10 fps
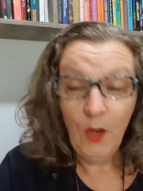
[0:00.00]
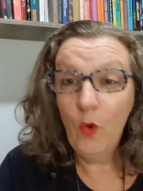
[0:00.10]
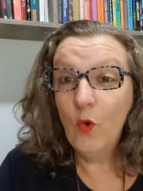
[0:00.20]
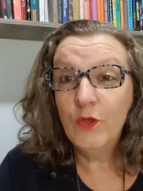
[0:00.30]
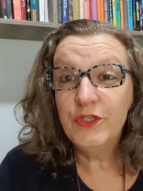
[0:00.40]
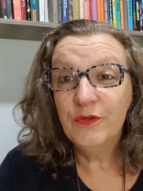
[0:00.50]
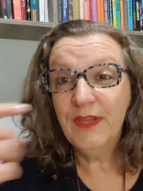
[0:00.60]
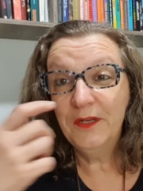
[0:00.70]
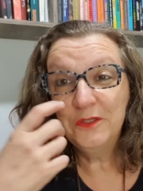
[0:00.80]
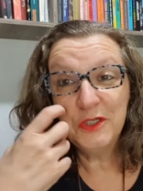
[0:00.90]
Hoje eu
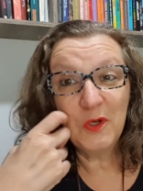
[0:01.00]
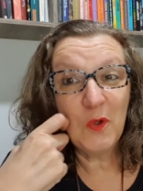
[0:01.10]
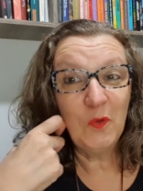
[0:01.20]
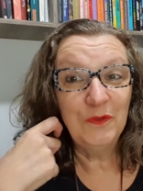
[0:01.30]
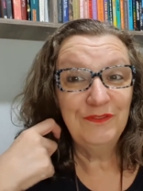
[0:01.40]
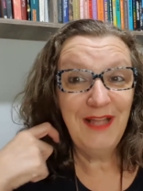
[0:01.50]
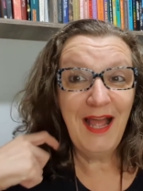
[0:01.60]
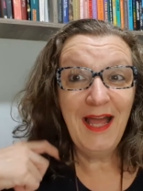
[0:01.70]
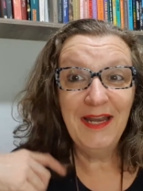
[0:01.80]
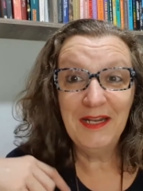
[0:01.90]
quero te
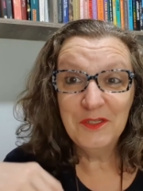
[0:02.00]
contar